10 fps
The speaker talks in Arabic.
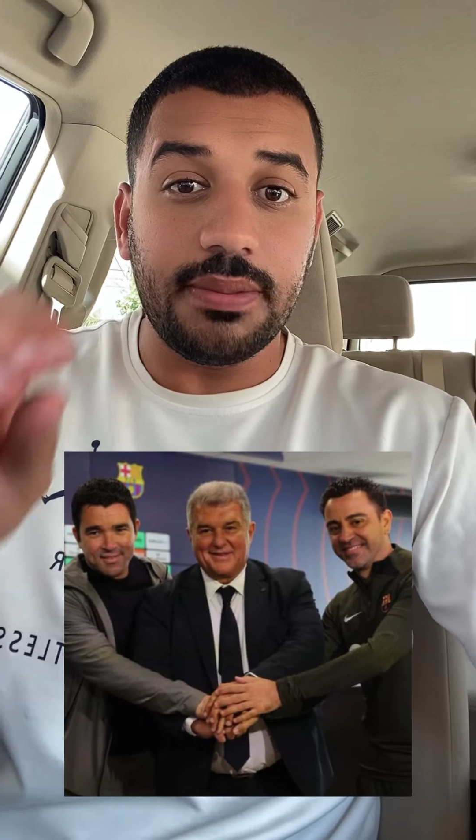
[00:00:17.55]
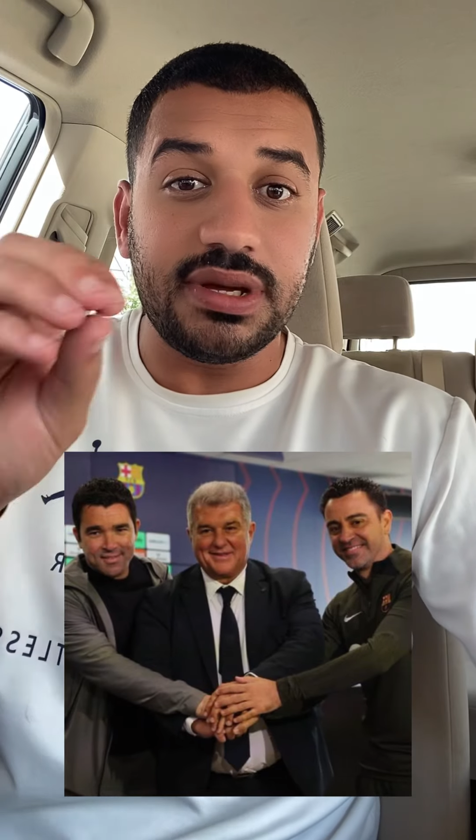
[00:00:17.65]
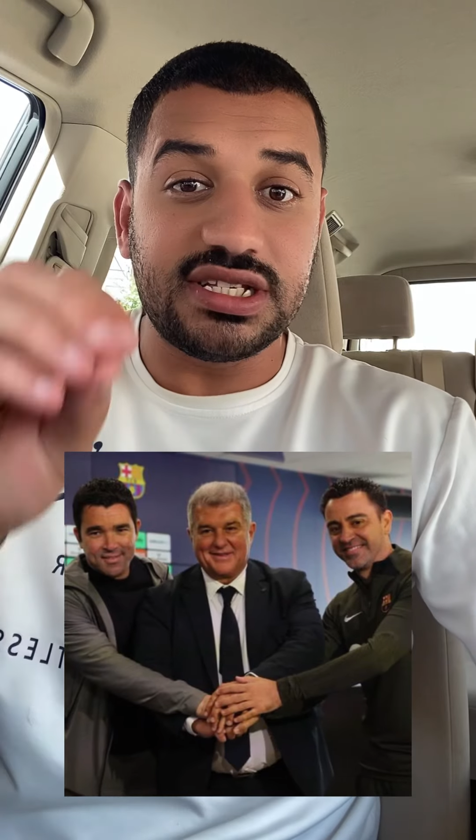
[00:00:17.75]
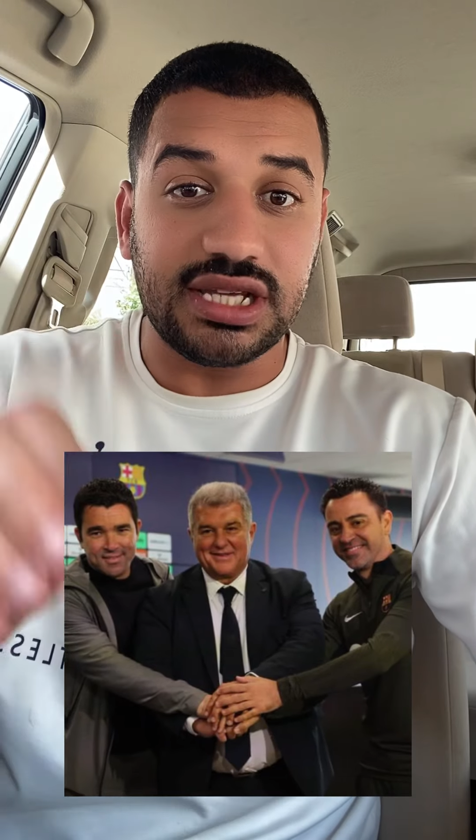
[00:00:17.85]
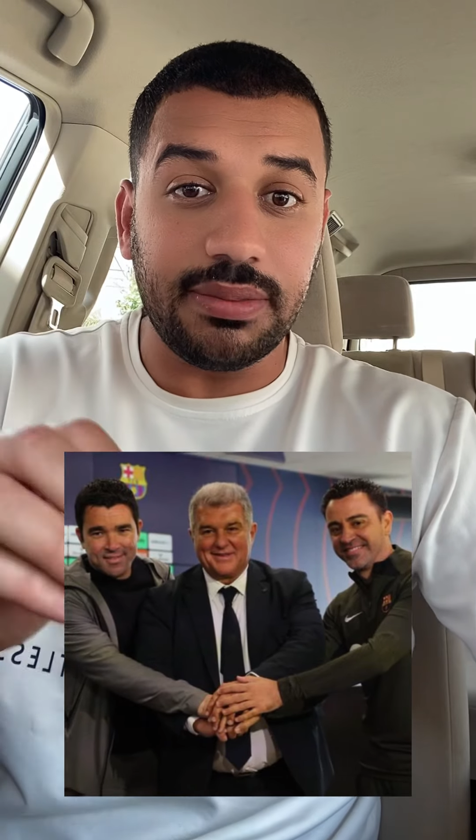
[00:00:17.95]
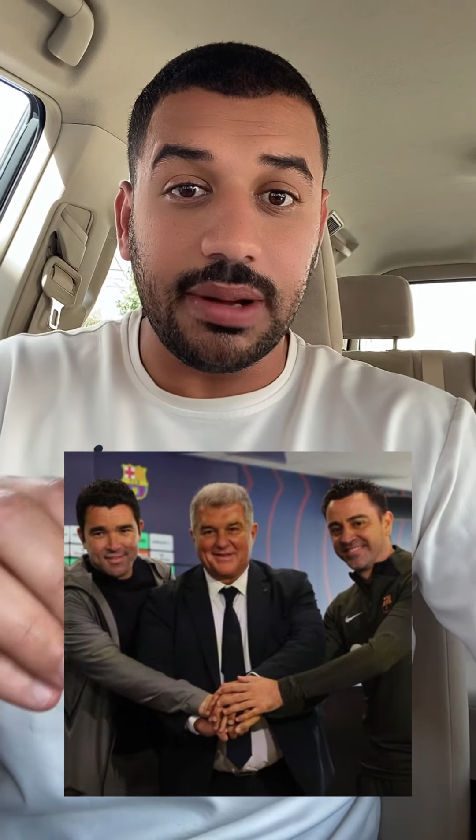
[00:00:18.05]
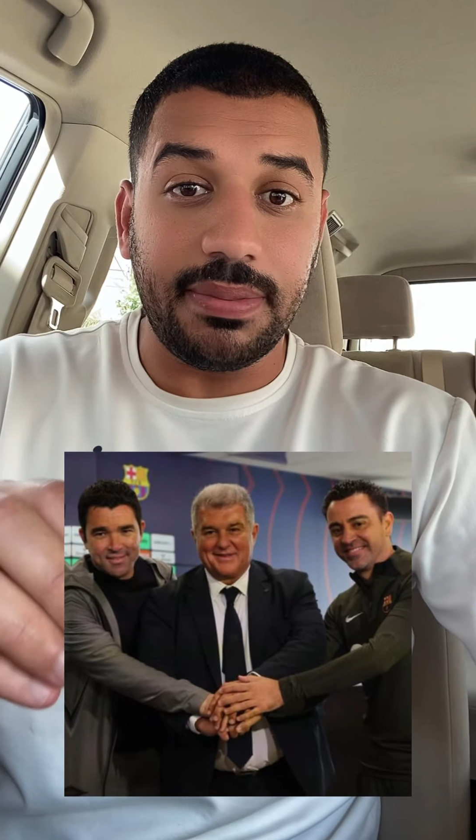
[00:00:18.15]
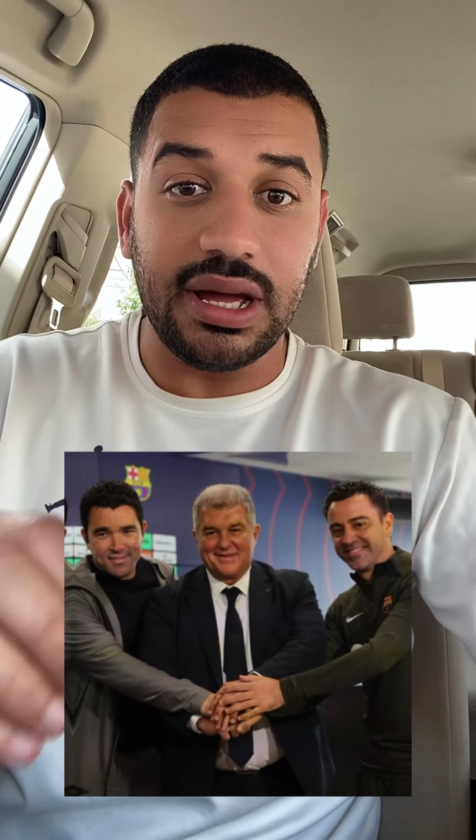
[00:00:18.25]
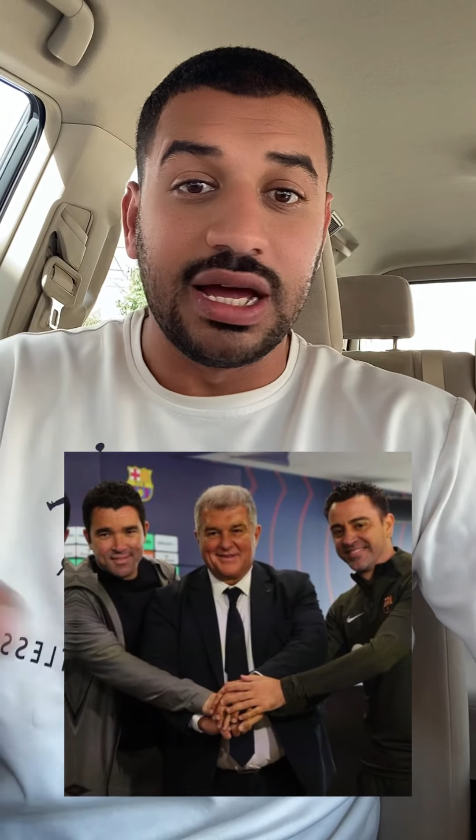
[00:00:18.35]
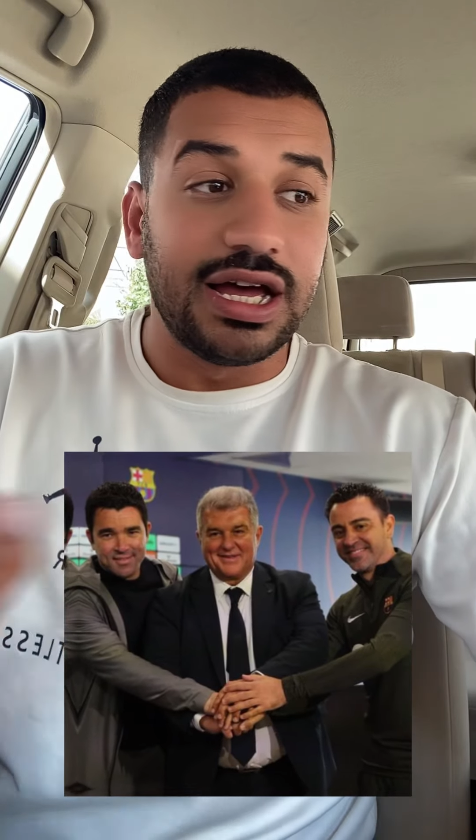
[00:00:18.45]

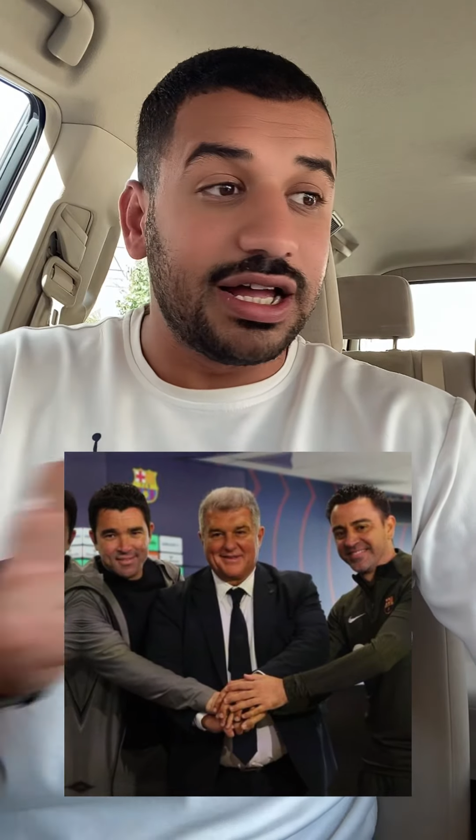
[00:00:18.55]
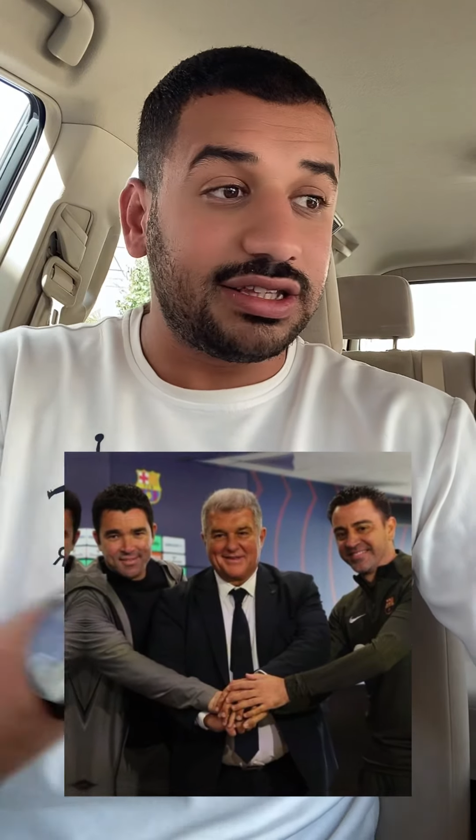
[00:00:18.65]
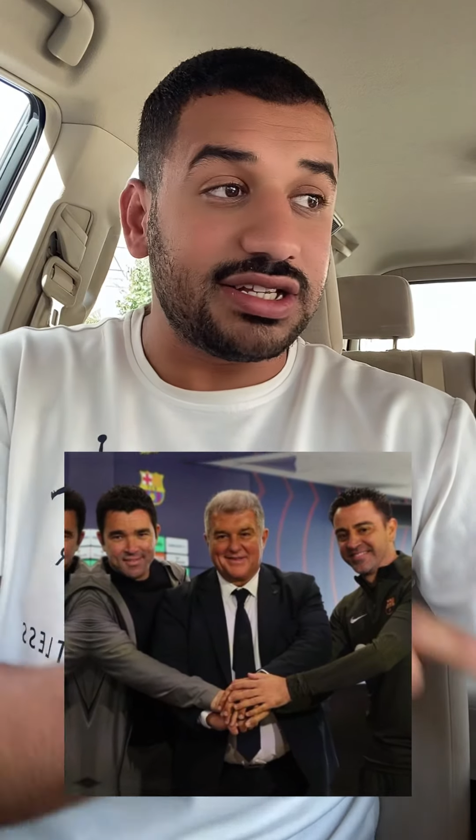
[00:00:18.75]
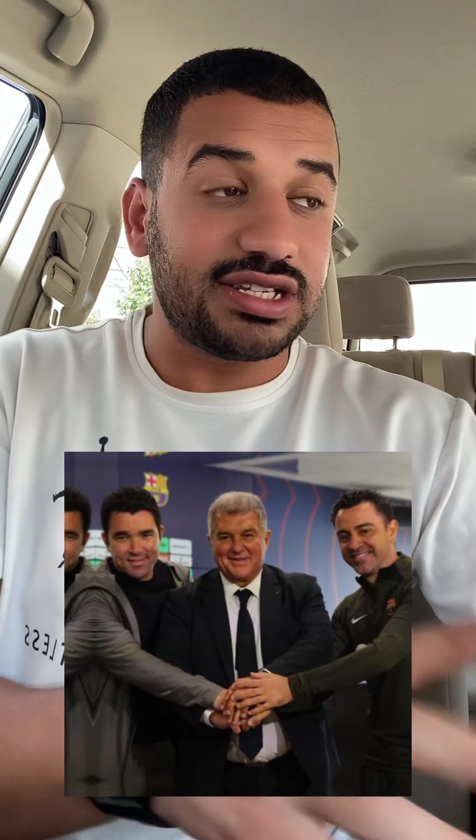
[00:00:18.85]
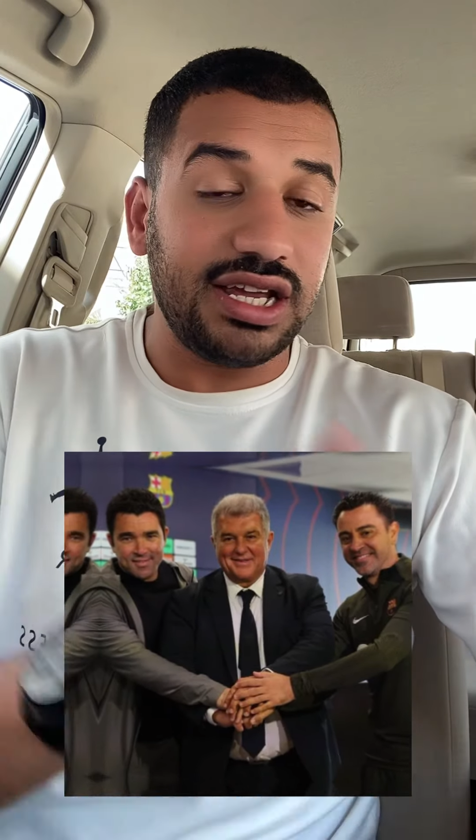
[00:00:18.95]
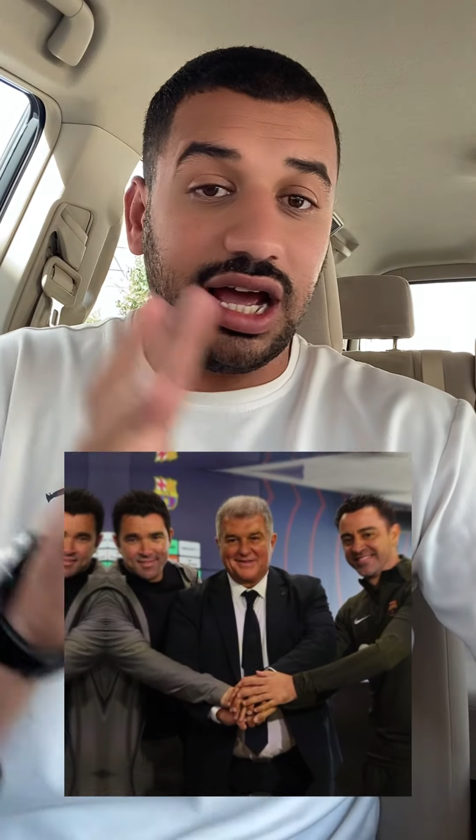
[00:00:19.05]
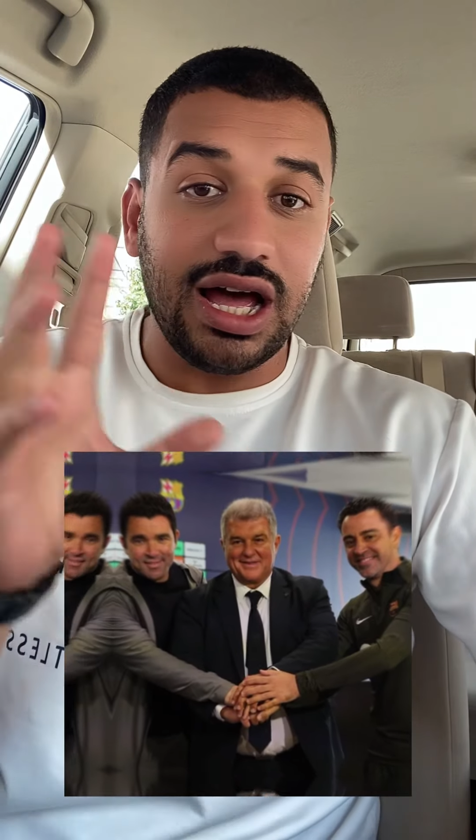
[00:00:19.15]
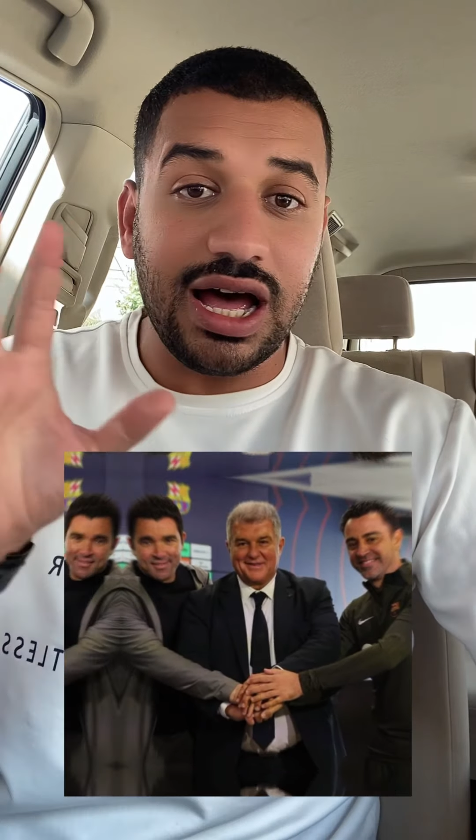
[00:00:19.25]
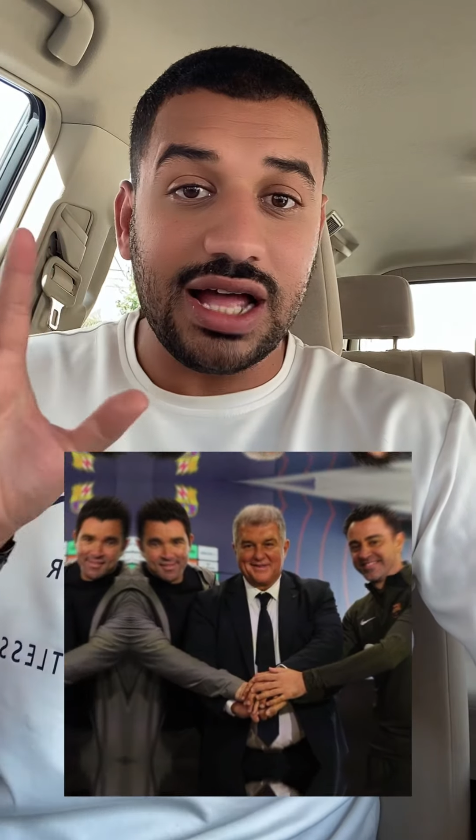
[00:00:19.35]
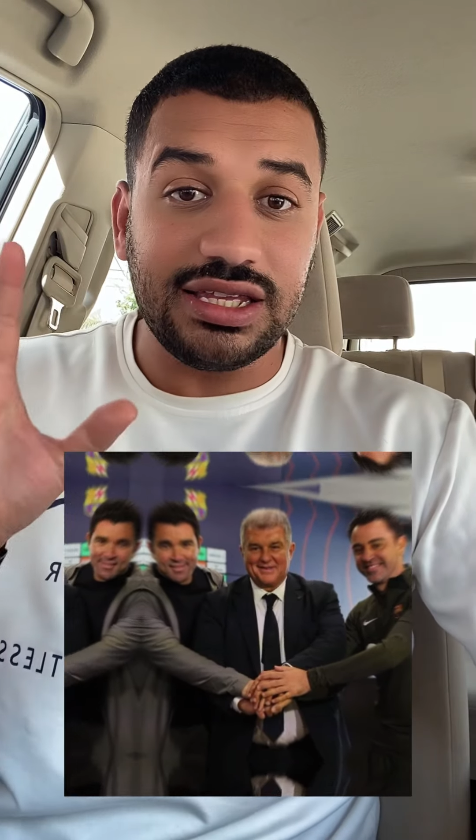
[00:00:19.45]
بسبب
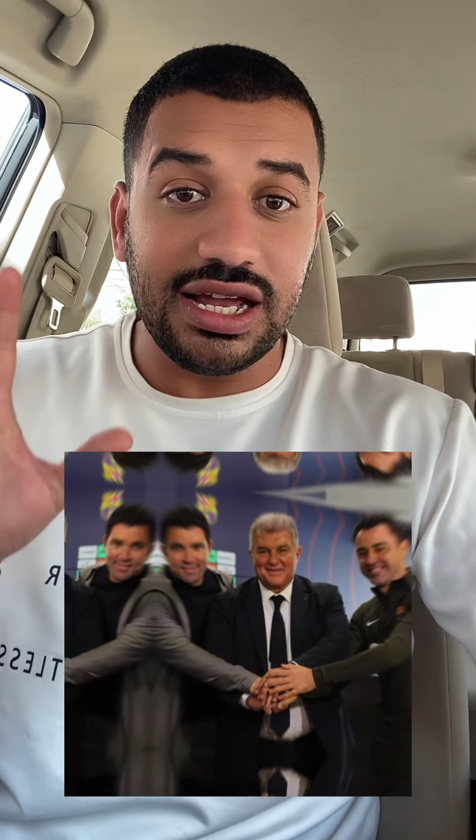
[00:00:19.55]
التصريحات